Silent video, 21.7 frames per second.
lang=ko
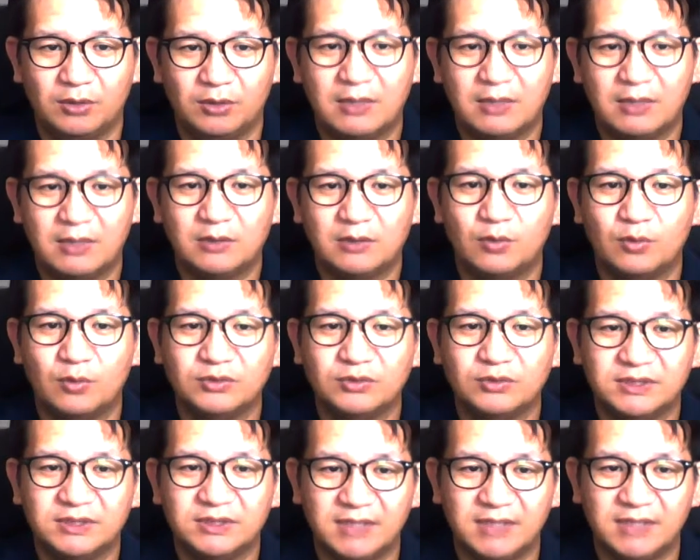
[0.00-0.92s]
또한
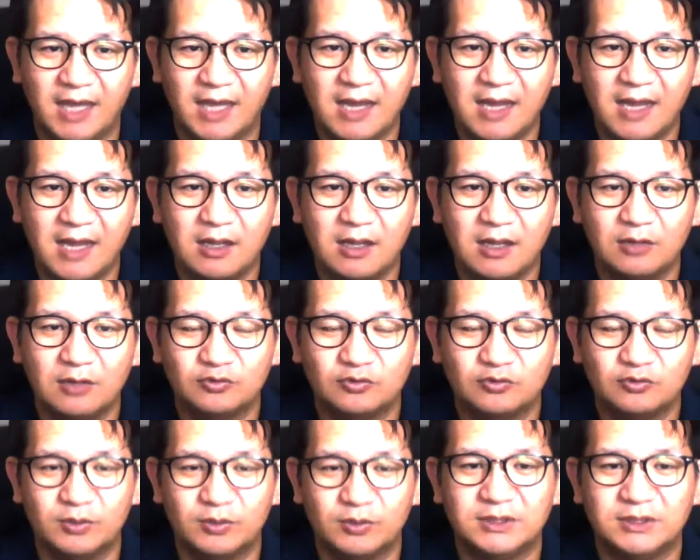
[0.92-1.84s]
동시에
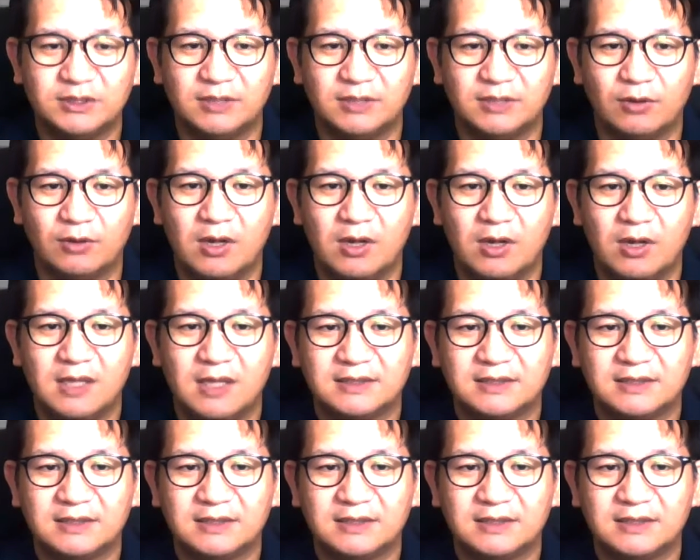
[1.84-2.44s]
두 번째로